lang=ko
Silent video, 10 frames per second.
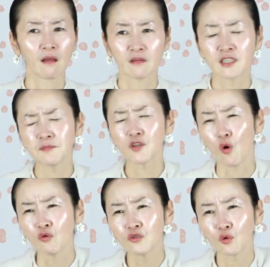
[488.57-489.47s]
심지어
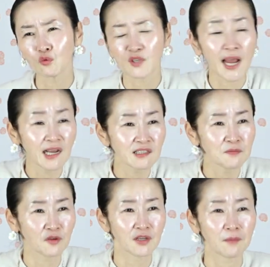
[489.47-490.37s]
어느 정도
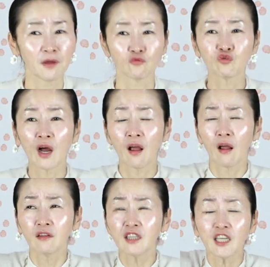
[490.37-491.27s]
새가슴이었냐면 누가
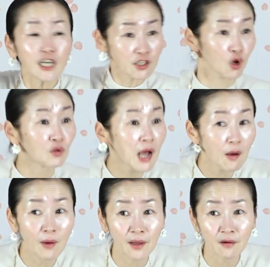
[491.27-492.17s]
띠리링
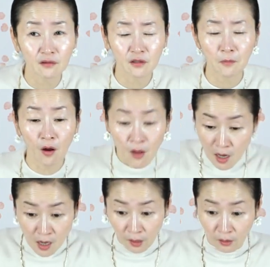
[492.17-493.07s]
전화가 와요. 그러면
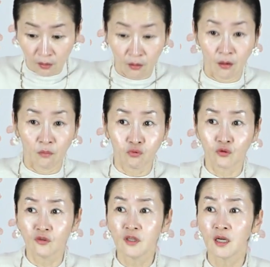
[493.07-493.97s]

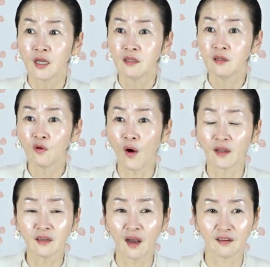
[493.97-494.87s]
무슨 일이 있는 거
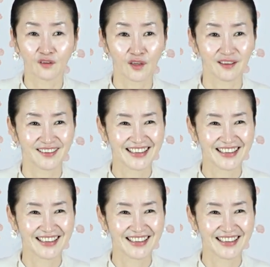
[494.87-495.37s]
아니야? 이렇게.